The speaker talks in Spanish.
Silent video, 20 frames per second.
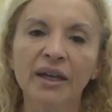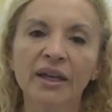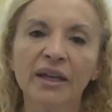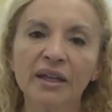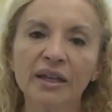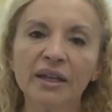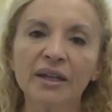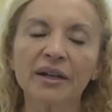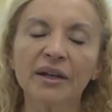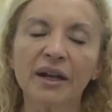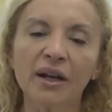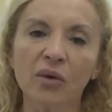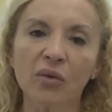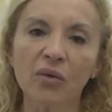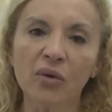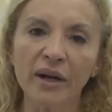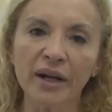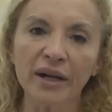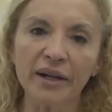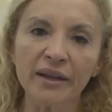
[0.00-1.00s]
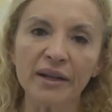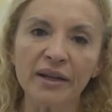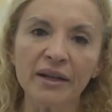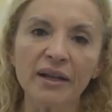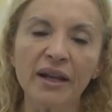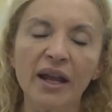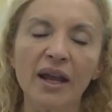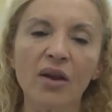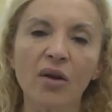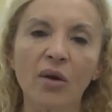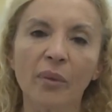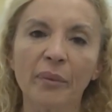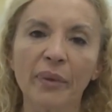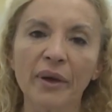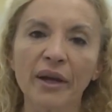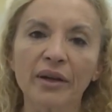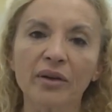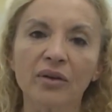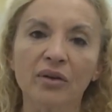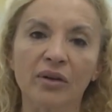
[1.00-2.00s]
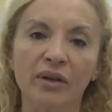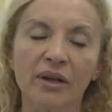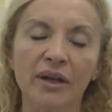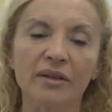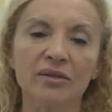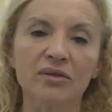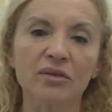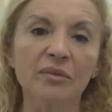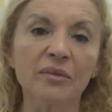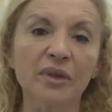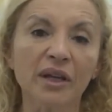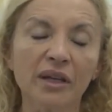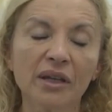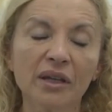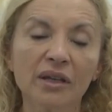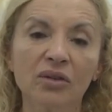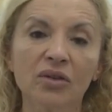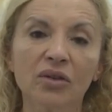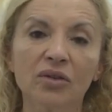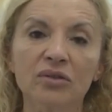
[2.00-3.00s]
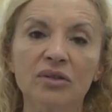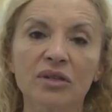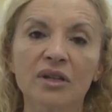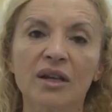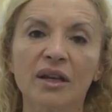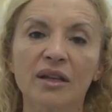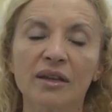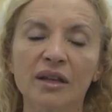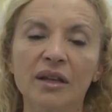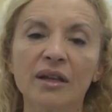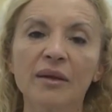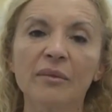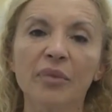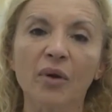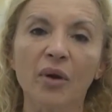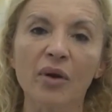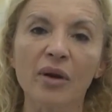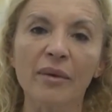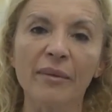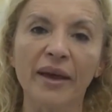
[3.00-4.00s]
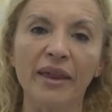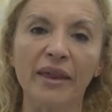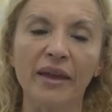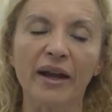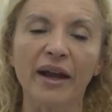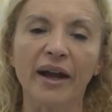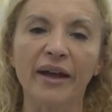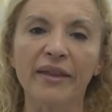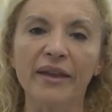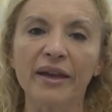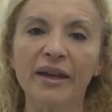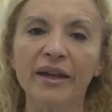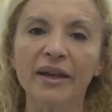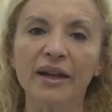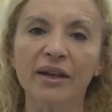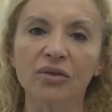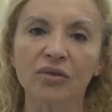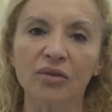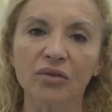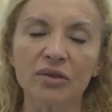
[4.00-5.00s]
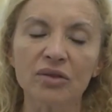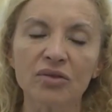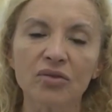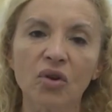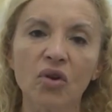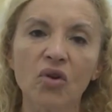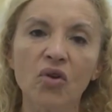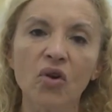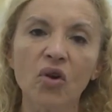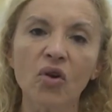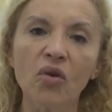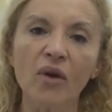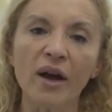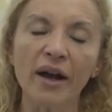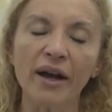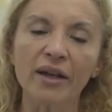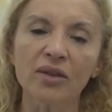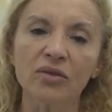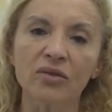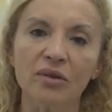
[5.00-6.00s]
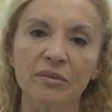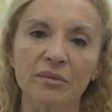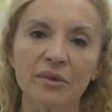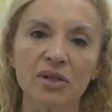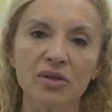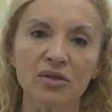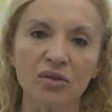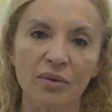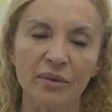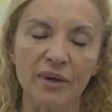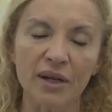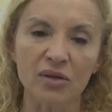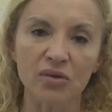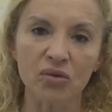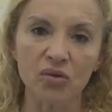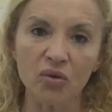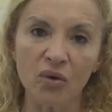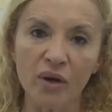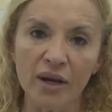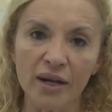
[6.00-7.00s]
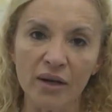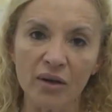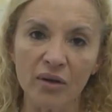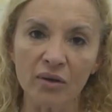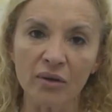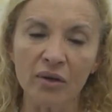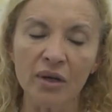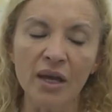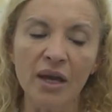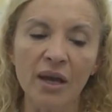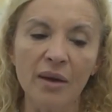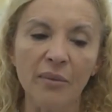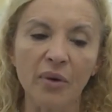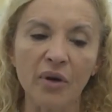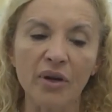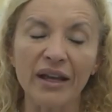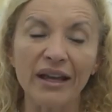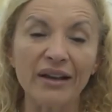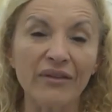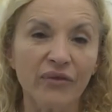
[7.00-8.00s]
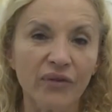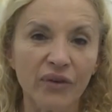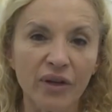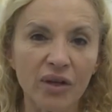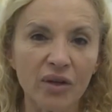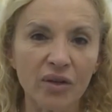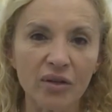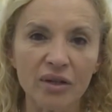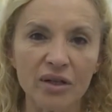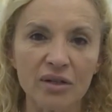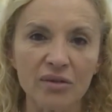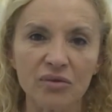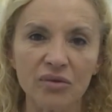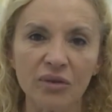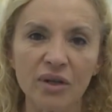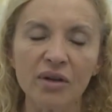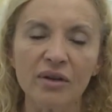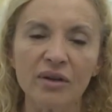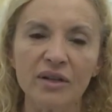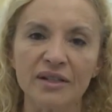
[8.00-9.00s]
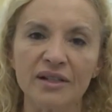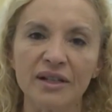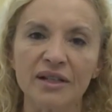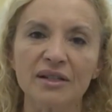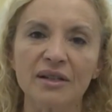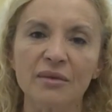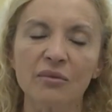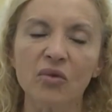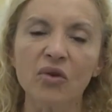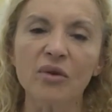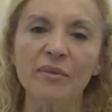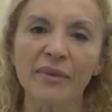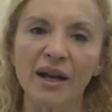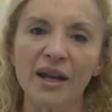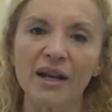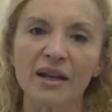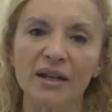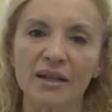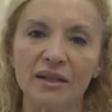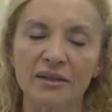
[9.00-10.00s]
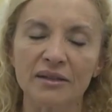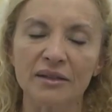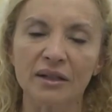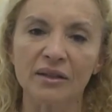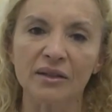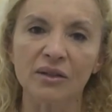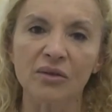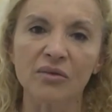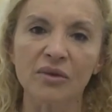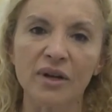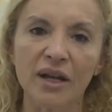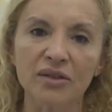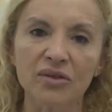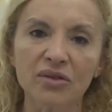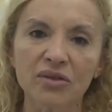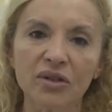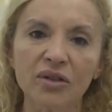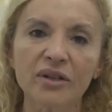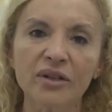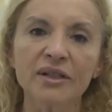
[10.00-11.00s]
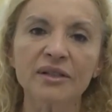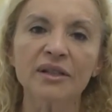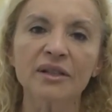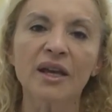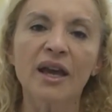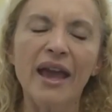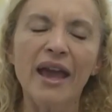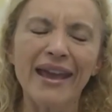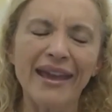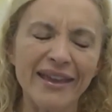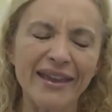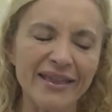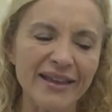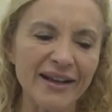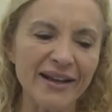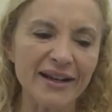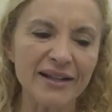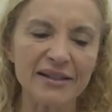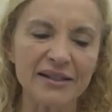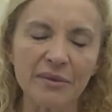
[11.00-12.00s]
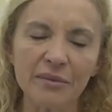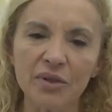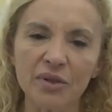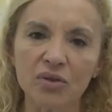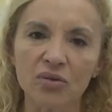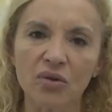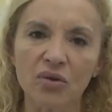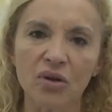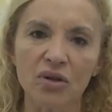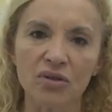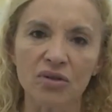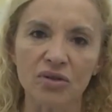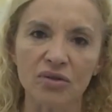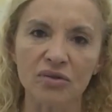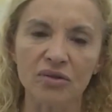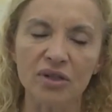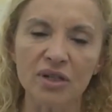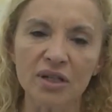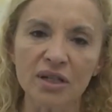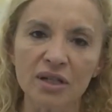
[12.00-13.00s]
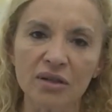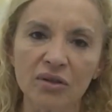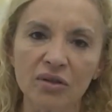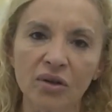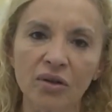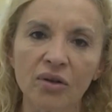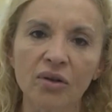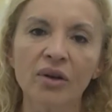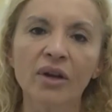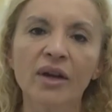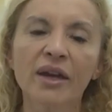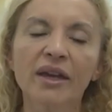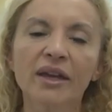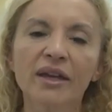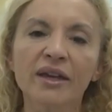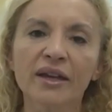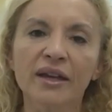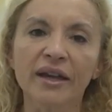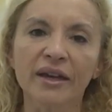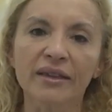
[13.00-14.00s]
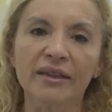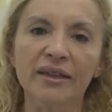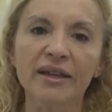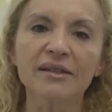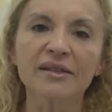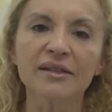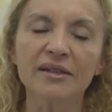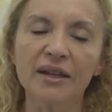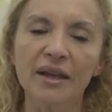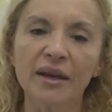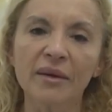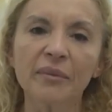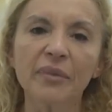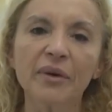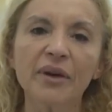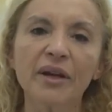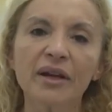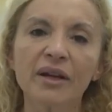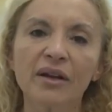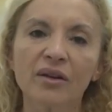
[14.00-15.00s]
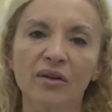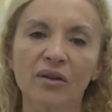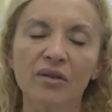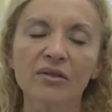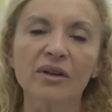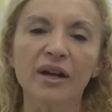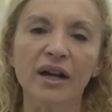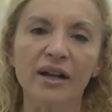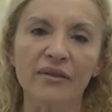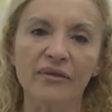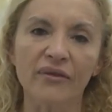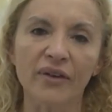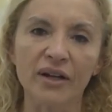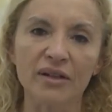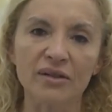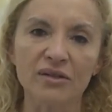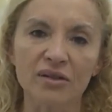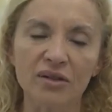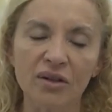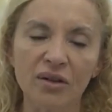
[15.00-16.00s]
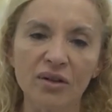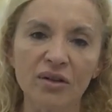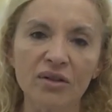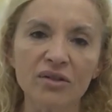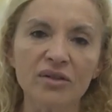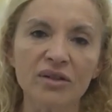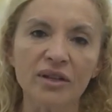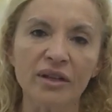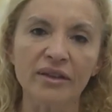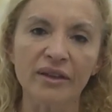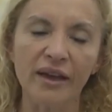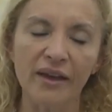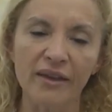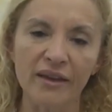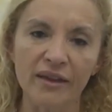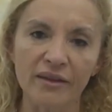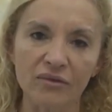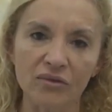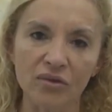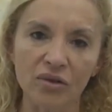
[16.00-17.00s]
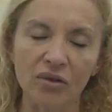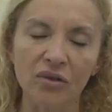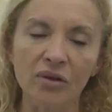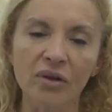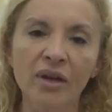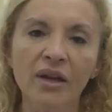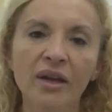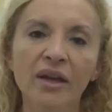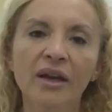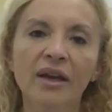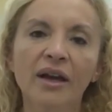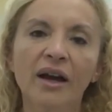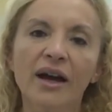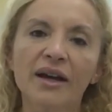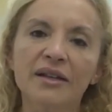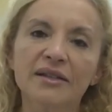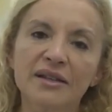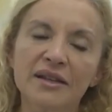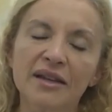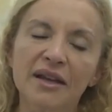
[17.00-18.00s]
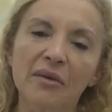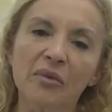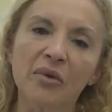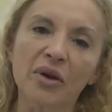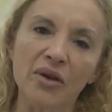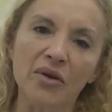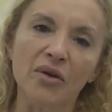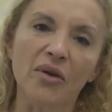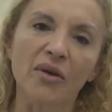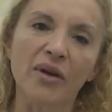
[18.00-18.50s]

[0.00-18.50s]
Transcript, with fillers: Y recuerden en los perros que son viejitos y que tienen problemas de cadera y todo eso, no lo hagan dormir sobre el suelo porque el frío del suelo les hace muy mal a las articulaciones, que tenga siempre su colchoncito y que esté siempre con calefacción si está dentro. Así que bueno,